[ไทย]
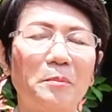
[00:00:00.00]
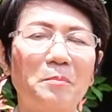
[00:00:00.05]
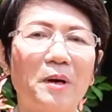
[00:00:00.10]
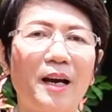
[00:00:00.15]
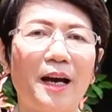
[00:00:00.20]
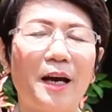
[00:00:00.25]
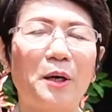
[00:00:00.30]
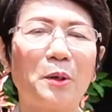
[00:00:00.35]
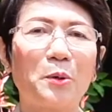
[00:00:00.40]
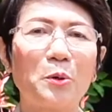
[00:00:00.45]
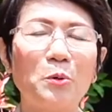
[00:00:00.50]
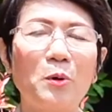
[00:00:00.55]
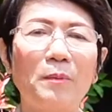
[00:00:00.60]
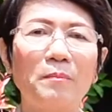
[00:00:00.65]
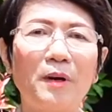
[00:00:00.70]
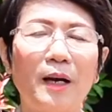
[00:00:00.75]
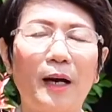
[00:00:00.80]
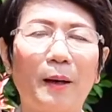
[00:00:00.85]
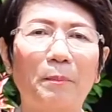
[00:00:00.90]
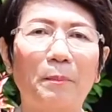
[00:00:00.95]
ทำงานร่วม
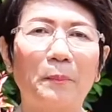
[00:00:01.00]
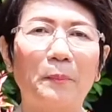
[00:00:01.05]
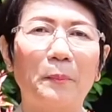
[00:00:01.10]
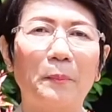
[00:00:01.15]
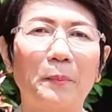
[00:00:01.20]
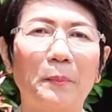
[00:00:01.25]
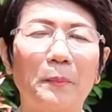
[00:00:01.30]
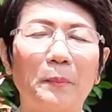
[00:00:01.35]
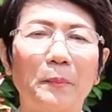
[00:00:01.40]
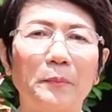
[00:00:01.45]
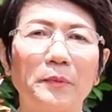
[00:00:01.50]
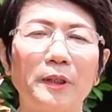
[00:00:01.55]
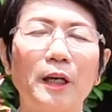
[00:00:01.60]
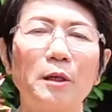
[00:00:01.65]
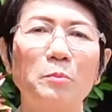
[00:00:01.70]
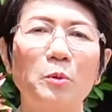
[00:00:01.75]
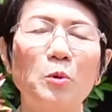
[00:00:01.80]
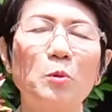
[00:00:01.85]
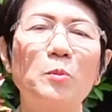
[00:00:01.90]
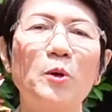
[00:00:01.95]
กับท่าน
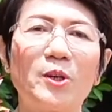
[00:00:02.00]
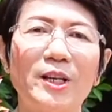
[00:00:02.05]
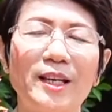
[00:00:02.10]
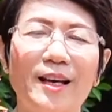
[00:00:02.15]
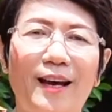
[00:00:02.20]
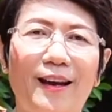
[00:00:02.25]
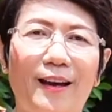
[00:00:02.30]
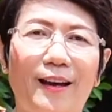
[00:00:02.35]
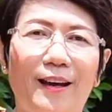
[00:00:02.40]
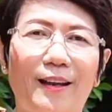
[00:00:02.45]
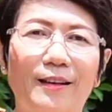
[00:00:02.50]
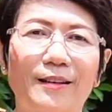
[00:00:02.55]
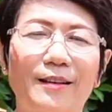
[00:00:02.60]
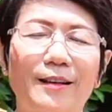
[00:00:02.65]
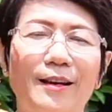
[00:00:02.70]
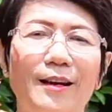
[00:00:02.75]
ผู้บริหาร